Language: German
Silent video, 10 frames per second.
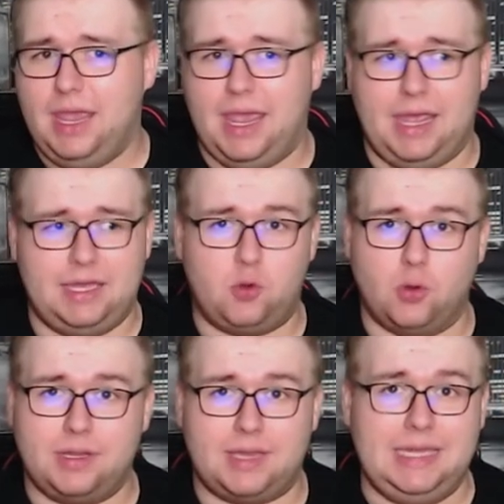äh, den
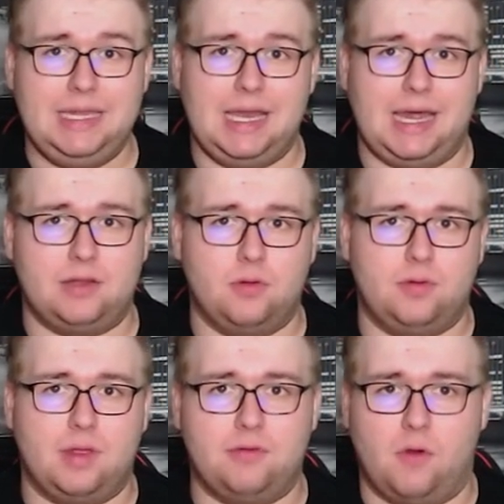König der Niederlande
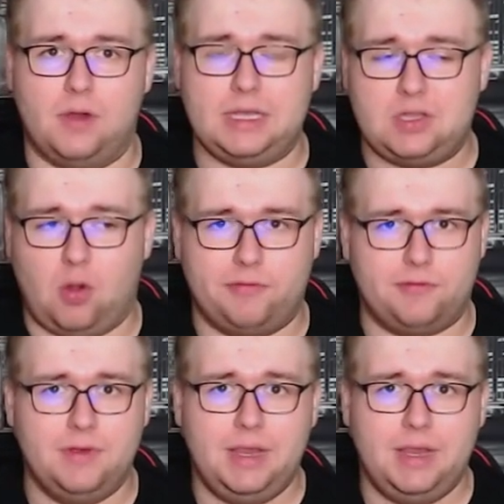und seine Frau getroffen.